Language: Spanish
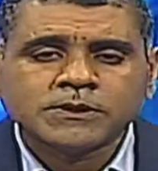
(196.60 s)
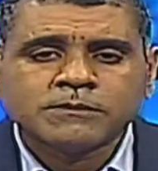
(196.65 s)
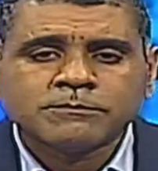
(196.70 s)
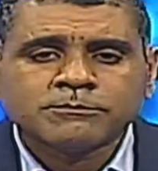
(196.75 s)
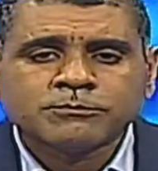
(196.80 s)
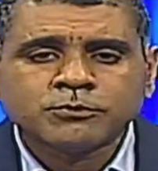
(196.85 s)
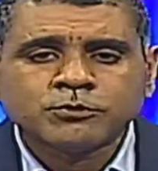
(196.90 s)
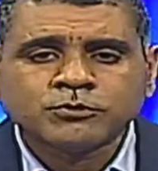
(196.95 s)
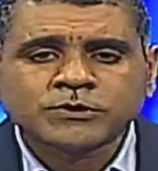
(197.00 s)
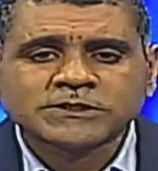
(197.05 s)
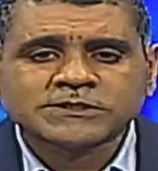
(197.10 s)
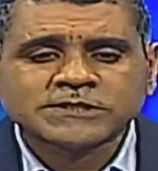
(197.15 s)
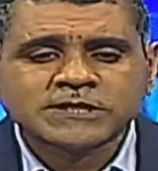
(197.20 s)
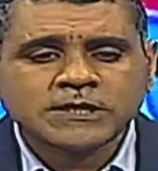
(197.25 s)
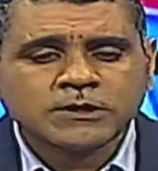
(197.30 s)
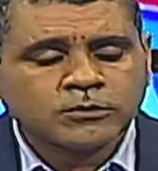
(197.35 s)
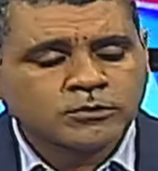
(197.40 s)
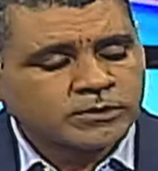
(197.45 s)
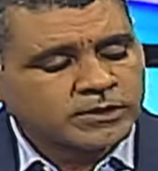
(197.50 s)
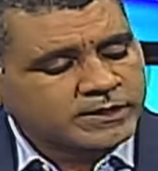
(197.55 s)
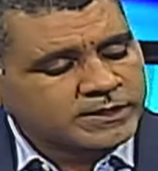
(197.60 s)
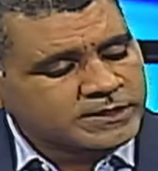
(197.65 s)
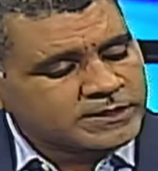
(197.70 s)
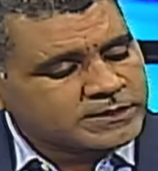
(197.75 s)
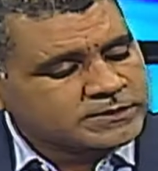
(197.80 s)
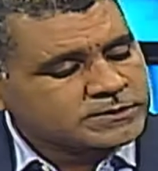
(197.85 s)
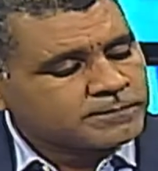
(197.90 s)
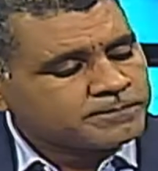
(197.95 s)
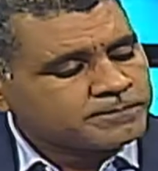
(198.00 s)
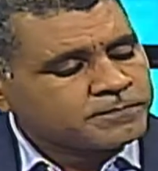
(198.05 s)
pudo hacer lo que
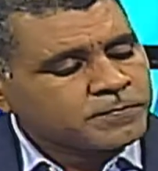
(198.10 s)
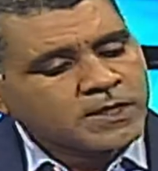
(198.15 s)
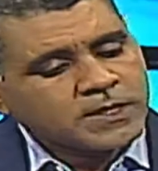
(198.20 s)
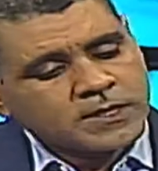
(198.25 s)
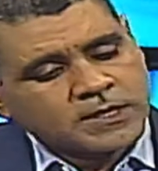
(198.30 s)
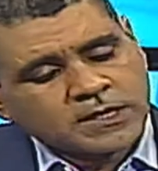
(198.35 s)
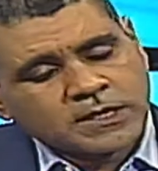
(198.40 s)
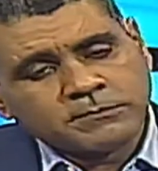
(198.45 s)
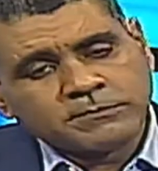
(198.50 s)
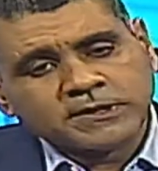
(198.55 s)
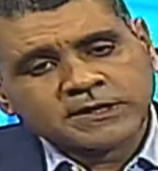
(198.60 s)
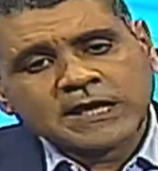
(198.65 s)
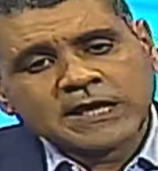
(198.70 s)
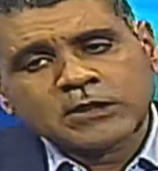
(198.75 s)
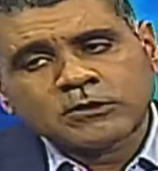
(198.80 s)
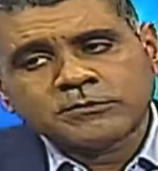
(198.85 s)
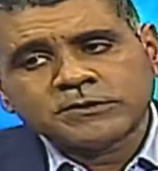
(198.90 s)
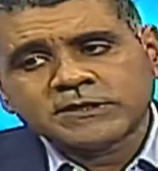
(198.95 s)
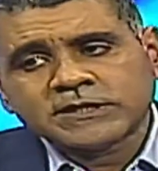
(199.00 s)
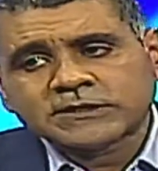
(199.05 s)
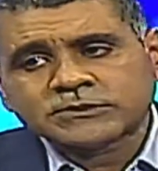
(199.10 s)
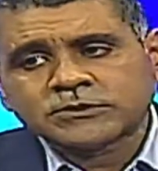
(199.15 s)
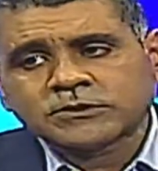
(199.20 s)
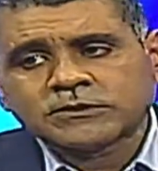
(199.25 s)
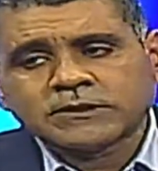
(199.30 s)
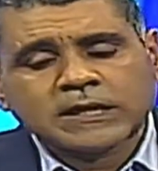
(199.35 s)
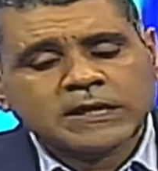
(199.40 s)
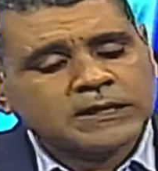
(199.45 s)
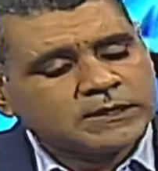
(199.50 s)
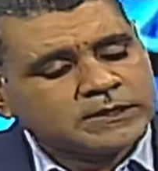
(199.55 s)
es el mercado
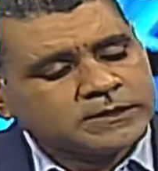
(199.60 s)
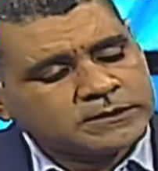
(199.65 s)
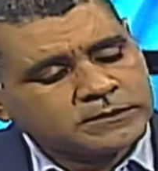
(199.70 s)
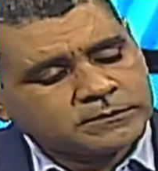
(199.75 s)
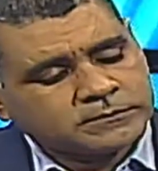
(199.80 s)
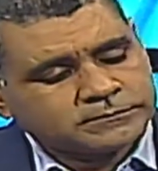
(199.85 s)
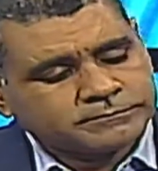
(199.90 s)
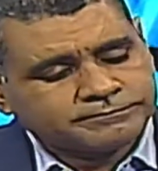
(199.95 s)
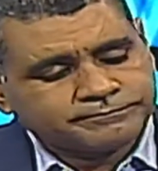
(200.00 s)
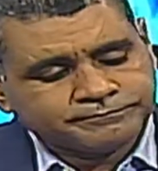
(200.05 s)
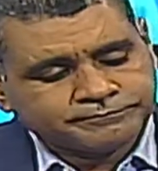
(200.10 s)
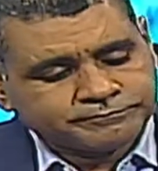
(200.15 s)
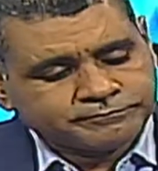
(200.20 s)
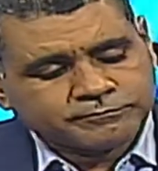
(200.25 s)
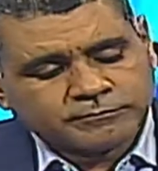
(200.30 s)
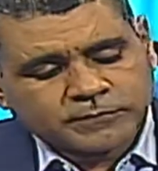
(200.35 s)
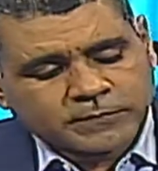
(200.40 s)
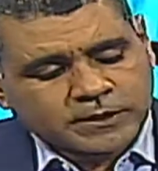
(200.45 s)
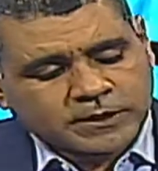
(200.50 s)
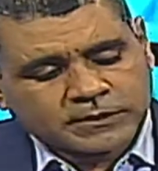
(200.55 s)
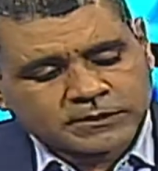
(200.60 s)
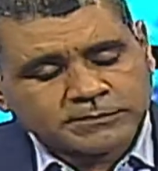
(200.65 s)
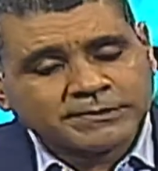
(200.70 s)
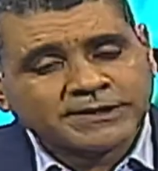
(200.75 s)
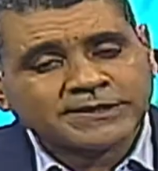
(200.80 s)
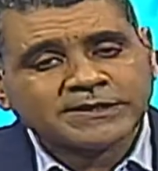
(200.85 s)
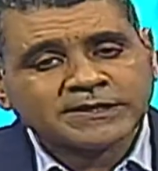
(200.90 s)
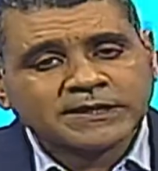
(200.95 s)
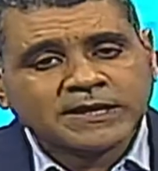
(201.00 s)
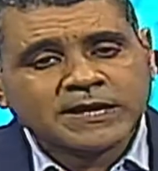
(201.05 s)
binacional en, eh, de
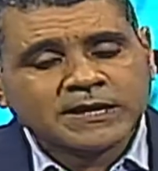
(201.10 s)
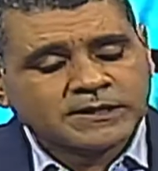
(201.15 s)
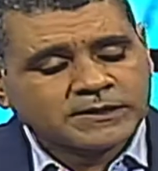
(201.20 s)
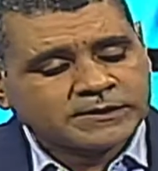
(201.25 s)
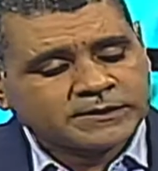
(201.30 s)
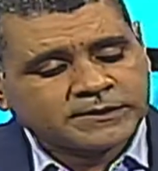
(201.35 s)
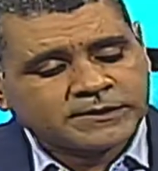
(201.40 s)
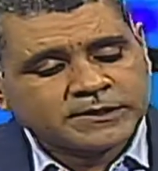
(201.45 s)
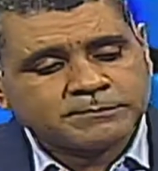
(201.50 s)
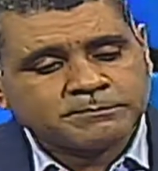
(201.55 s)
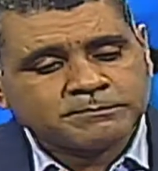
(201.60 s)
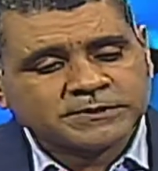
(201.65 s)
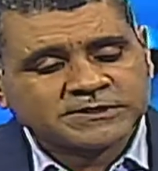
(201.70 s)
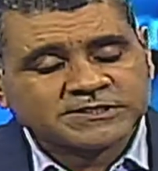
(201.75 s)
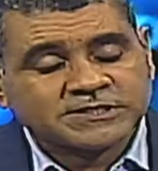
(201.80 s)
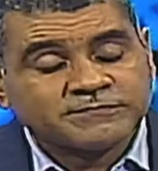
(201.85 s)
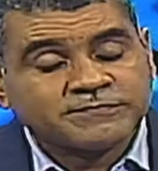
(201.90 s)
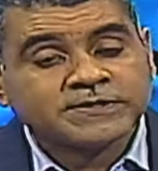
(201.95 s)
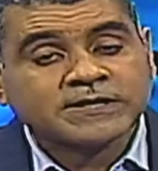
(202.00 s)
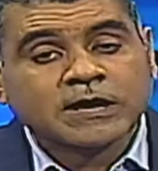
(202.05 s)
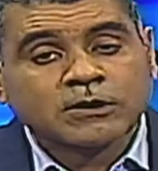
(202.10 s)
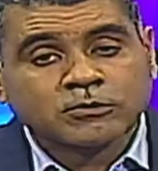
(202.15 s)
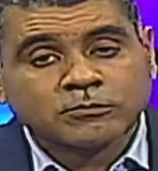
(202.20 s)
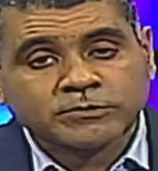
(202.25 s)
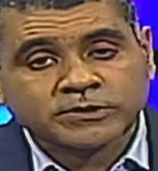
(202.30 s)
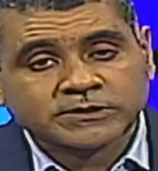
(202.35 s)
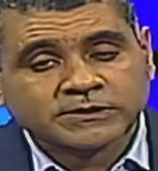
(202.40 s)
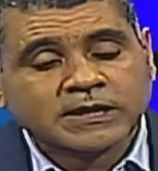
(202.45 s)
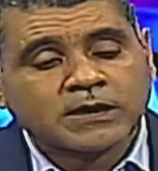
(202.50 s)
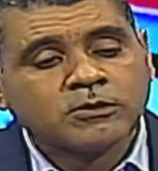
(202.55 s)
manera eh, específica como
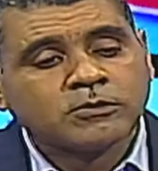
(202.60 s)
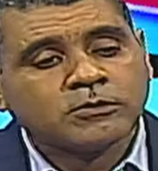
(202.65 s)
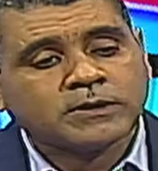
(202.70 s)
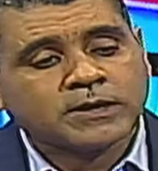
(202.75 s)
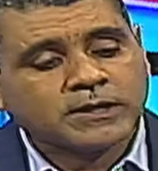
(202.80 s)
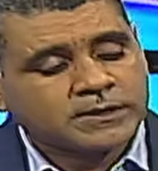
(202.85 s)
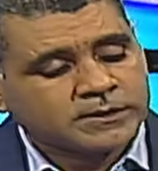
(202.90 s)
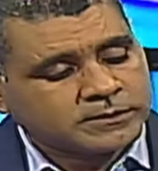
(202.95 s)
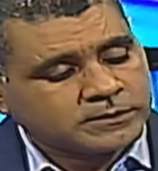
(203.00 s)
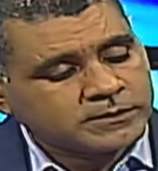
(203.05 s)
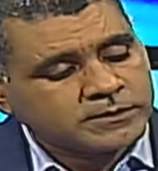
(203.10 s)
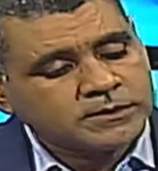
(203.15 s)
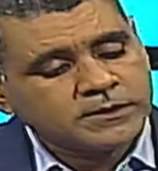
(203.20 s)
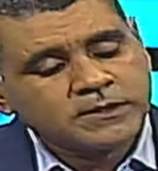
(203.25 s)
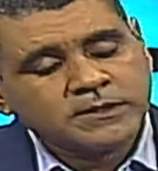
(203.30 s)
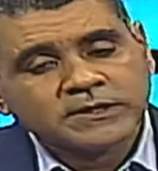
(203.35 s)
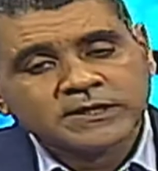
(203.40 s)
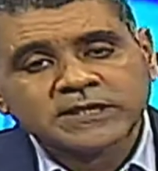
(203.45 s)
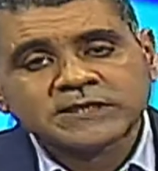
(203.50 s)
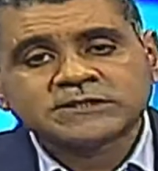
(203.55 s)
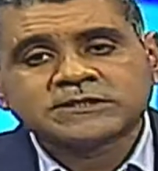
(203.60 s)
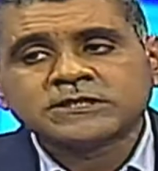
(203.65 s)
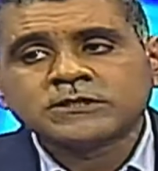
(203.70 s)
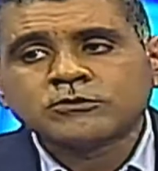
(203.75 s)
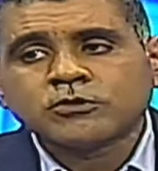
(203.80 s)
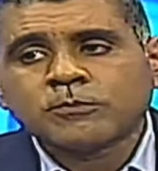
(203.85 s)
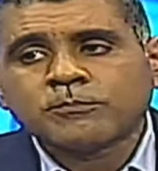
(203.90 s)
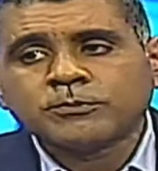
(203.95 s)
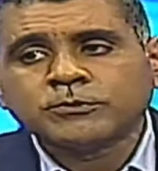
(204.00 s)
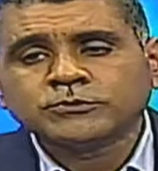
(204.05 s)
está ahora en,
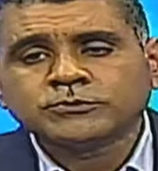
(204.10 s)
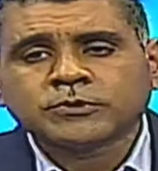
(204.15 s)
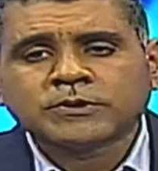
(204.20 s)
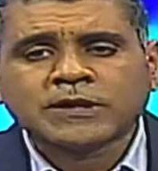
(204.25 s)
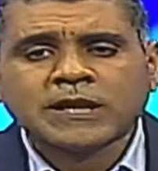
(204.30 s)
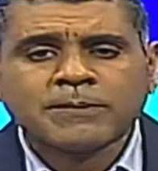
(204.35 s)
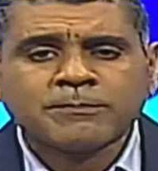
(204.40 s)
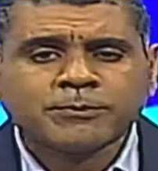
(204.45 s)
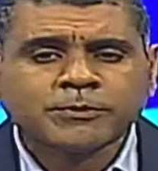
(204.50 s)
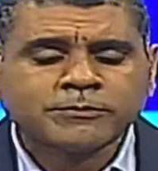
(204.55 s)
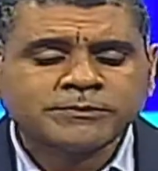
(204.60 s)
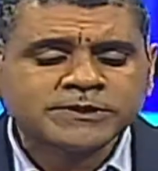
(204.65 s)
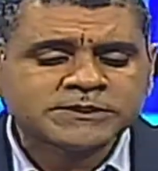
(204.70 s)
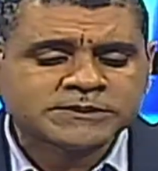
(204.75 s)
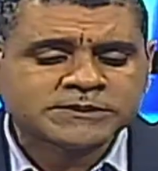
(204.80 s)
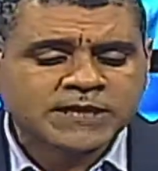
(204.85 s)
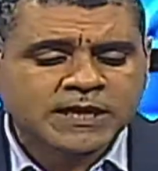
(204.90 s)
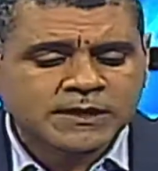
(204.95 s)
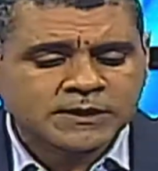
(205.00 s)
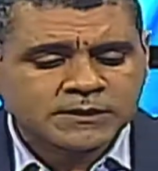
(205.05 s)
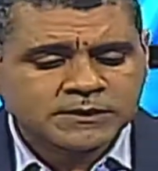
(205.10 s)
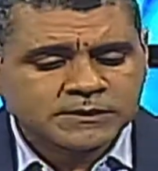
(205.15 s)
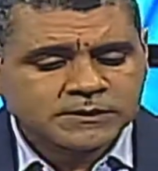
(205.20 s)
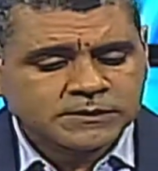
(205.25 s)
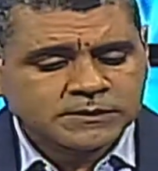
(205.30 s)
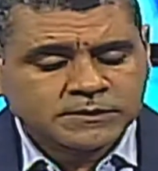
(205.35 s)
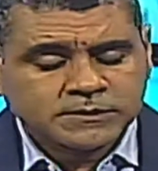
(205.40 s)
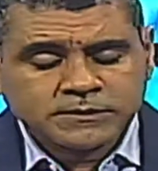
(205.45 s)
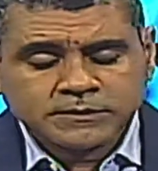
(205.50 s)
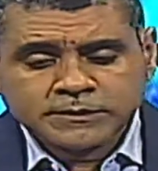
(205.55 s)
cinco puntos de la provincia
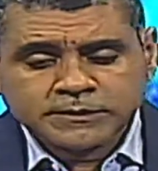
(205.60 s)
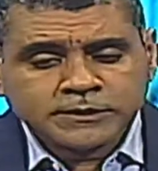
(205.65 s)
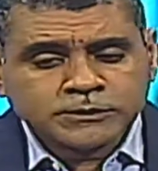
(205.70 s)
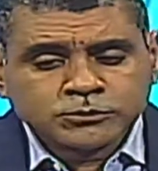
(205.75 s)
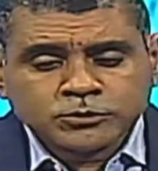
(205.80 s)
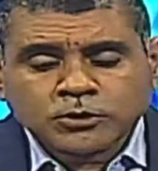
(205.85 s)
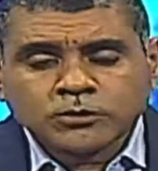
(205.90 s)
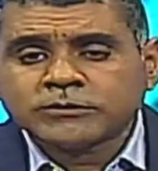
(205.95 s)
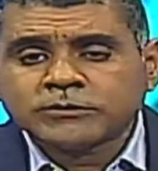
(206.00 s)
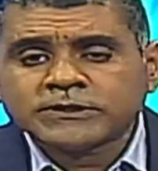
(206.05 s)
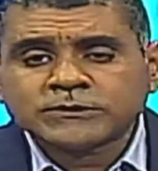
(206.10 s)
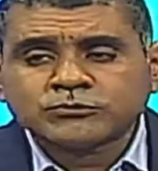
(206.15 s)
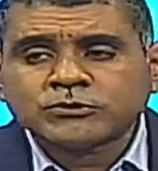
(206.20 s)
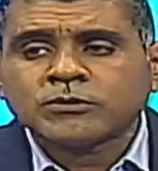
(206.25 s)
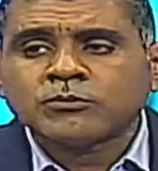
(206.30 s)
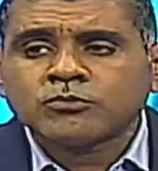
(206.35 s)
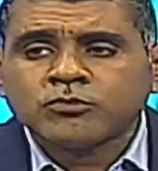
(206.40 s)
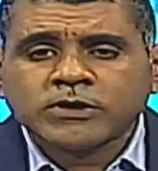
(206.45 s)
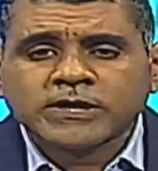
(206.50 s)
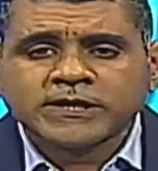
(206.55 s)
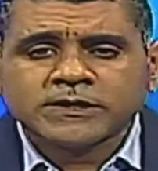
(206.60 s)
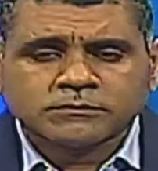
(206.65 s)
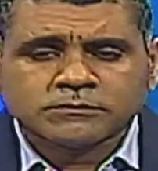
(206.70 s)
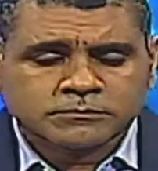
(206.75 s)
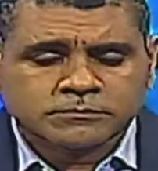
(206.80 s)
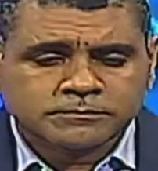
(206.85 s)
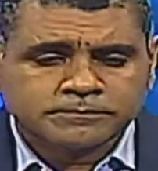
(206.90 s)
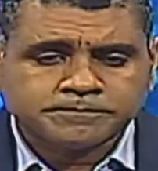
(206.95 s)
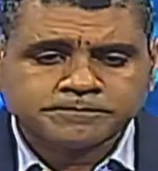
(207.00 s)
y todo eso es bueno.